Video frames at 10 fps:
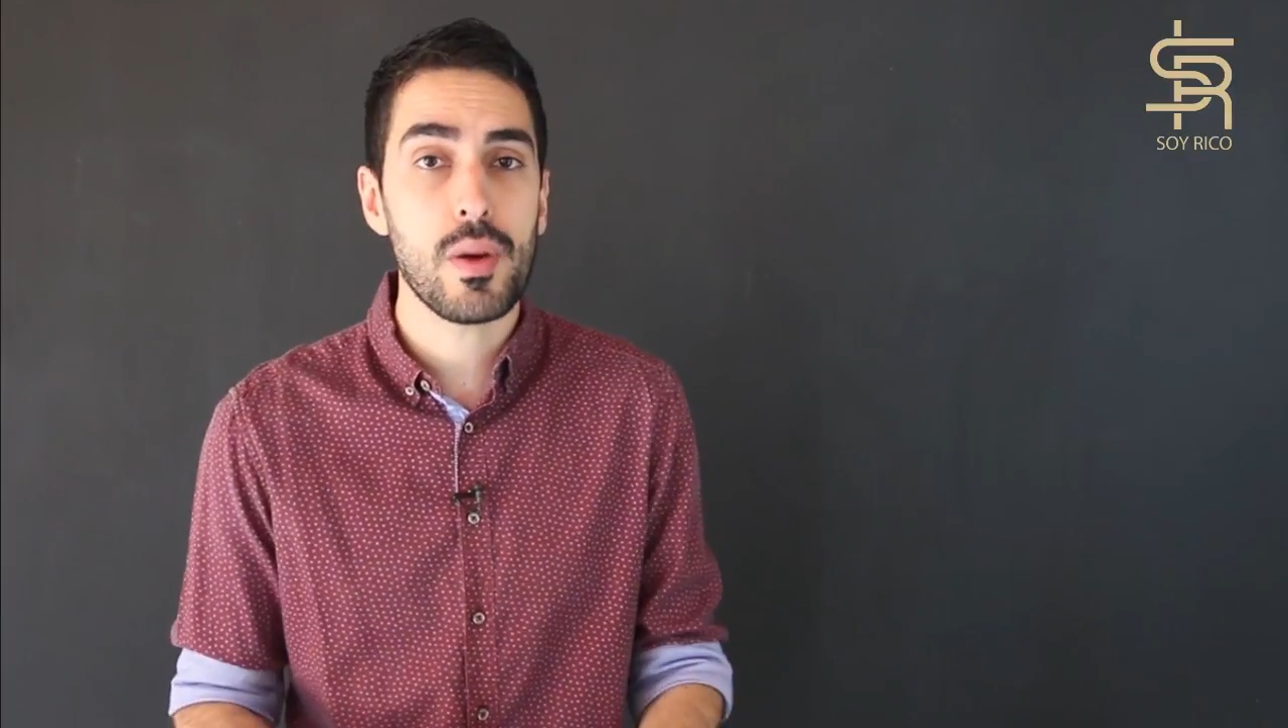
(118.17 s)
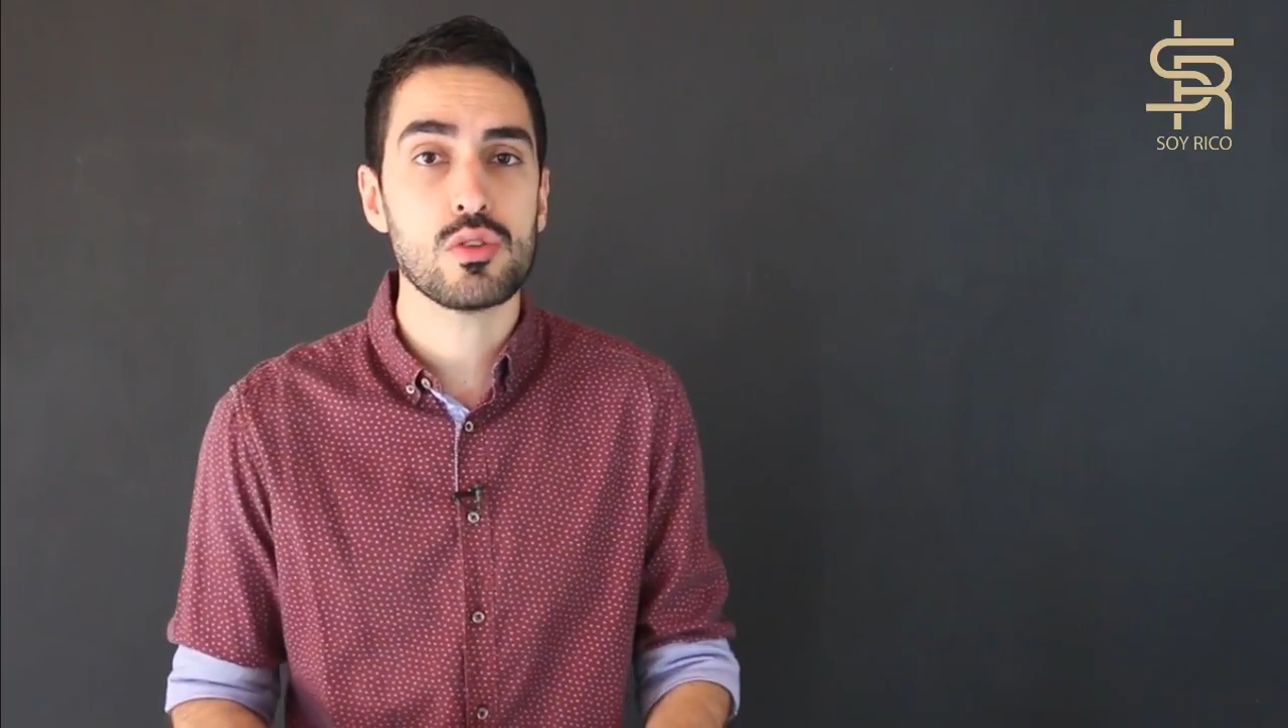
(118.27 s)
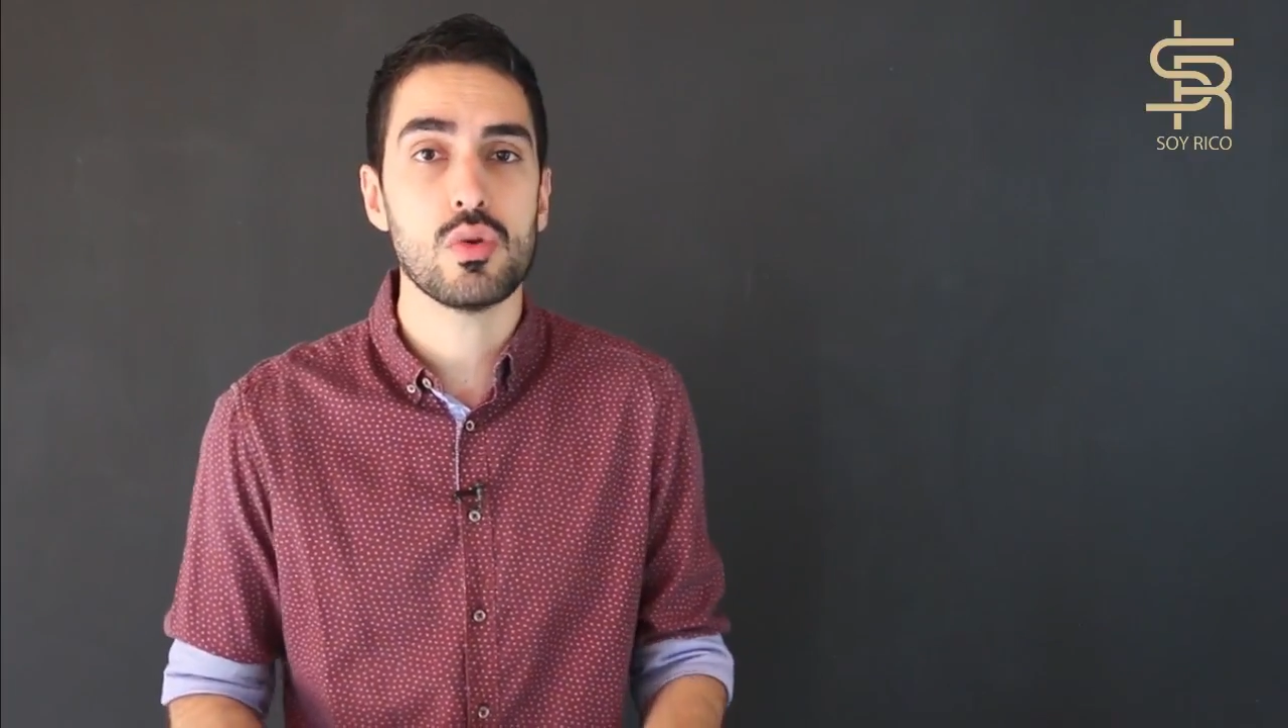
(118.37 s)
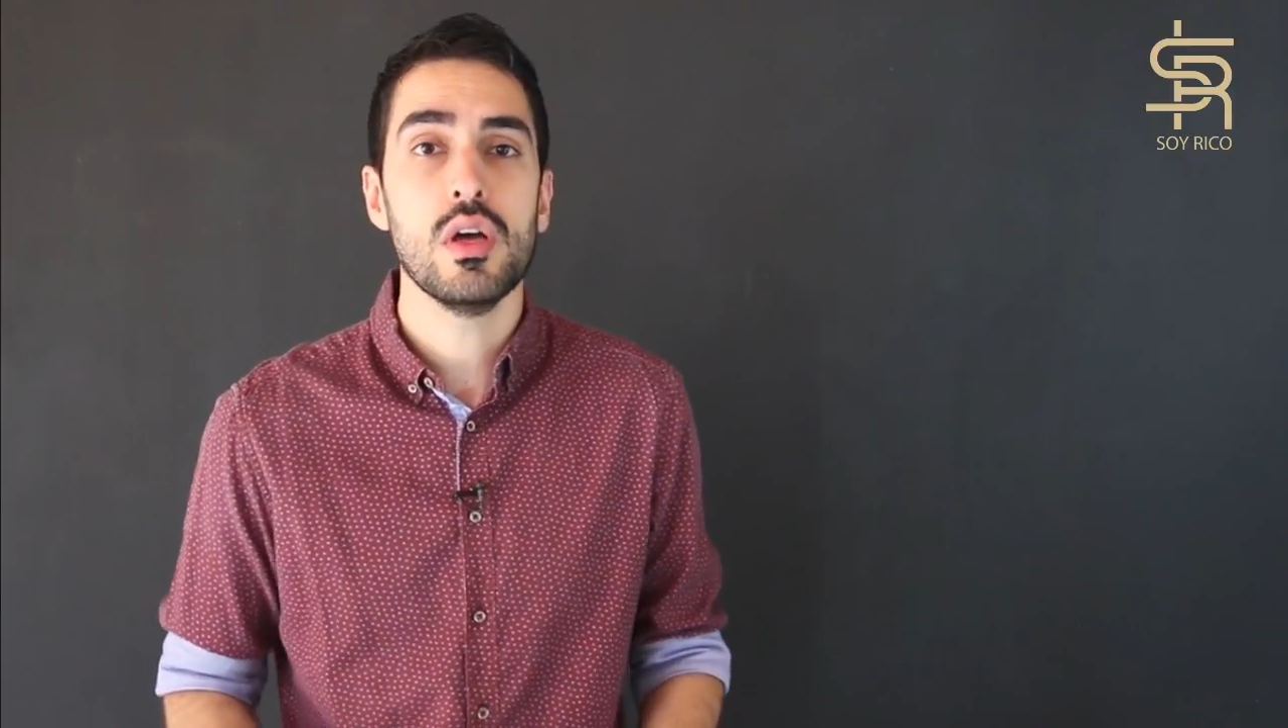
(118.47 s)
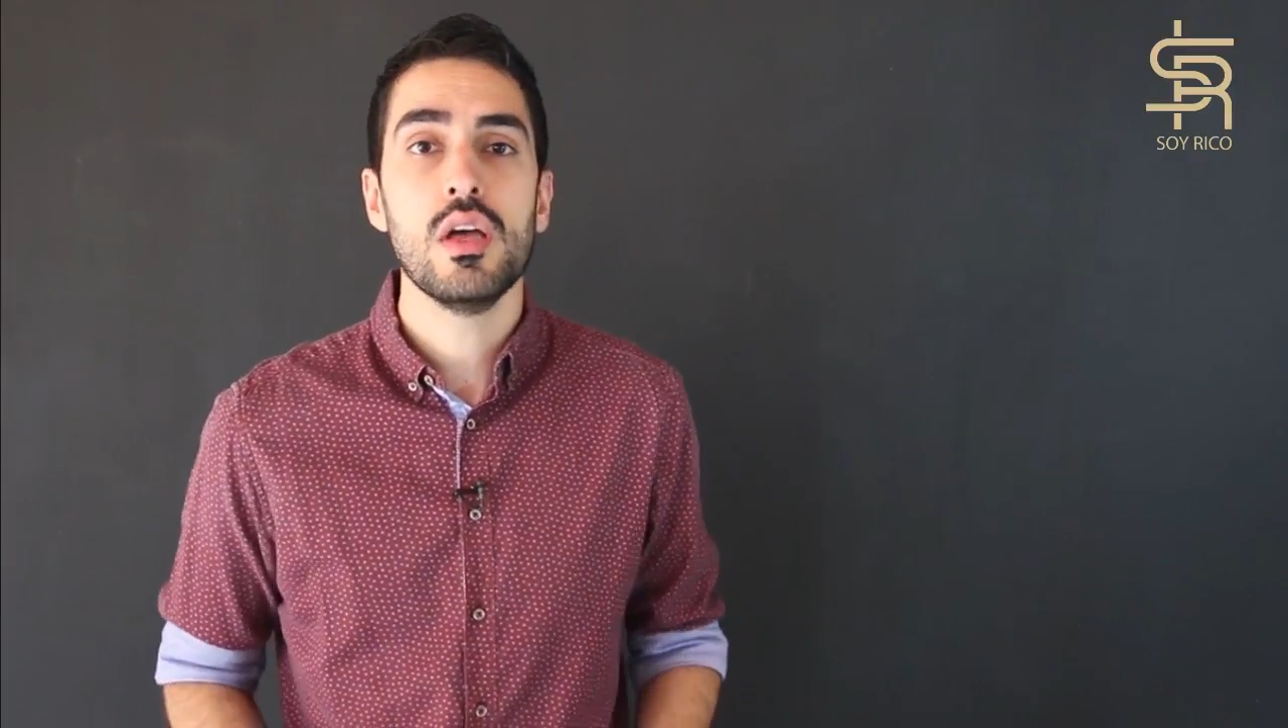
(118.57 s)

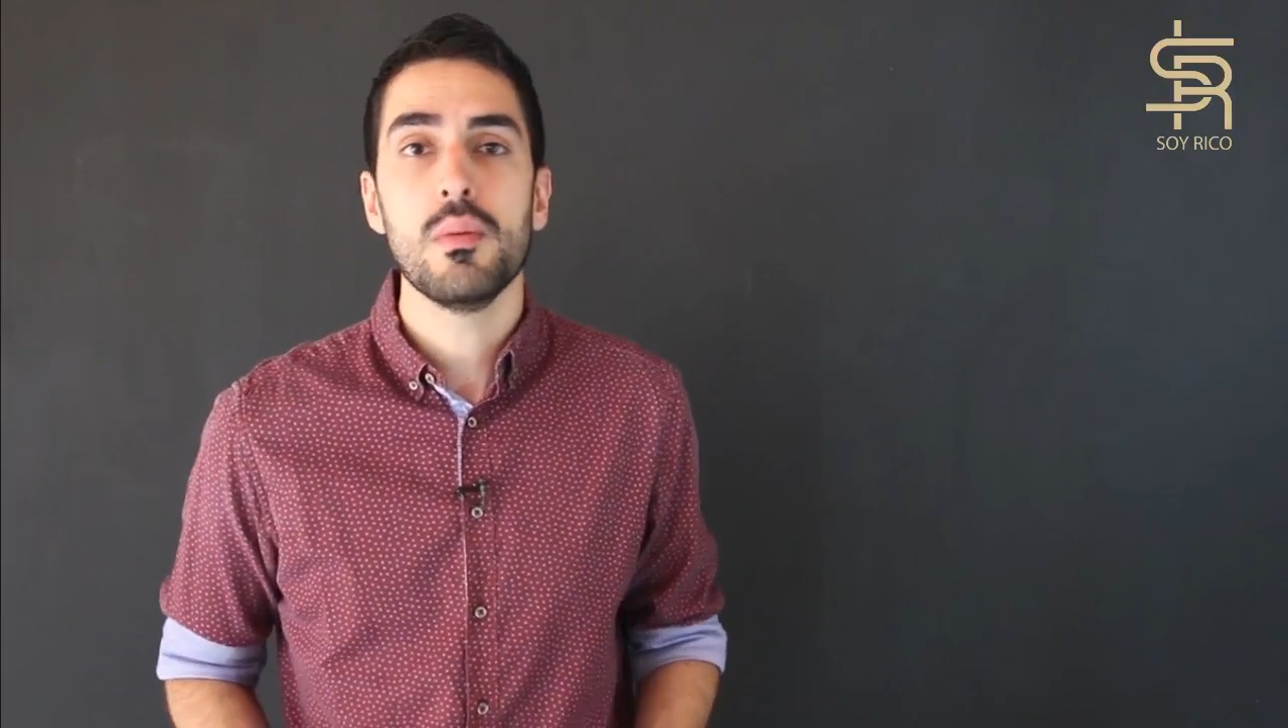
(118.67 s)
paso